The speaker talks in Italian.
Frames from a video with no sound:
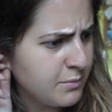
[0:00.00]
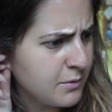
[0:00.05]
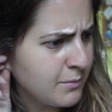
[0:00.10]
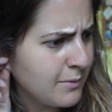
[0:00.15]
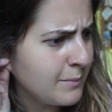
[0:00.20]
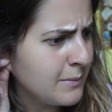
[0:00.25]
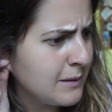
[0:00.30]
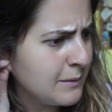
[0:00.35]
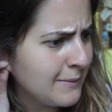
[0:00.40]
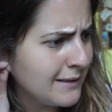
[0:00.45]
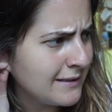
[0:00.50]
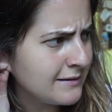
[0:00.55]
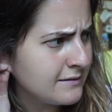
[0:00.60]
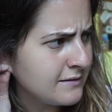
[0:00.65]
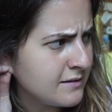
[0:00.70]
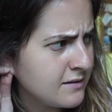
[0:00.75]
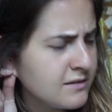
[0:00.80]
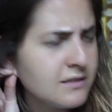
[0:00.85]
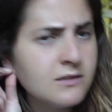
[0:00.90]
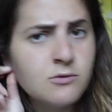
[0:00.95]

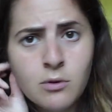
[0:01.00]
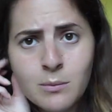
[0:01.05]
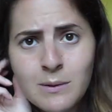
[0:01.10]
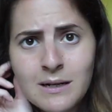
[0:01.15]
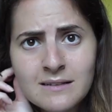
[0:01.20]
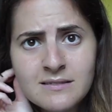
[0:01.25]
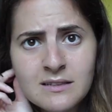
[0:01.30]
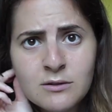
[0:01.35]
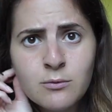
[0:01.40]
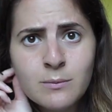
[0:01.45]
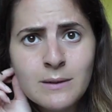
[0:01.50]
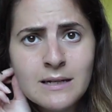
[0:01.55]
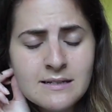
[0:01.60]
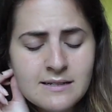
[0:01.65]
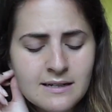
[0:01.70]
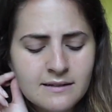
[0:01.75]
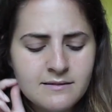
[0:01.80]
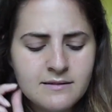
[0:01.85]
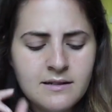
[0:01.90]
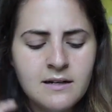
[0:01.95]
probabilmente sì 2006-2007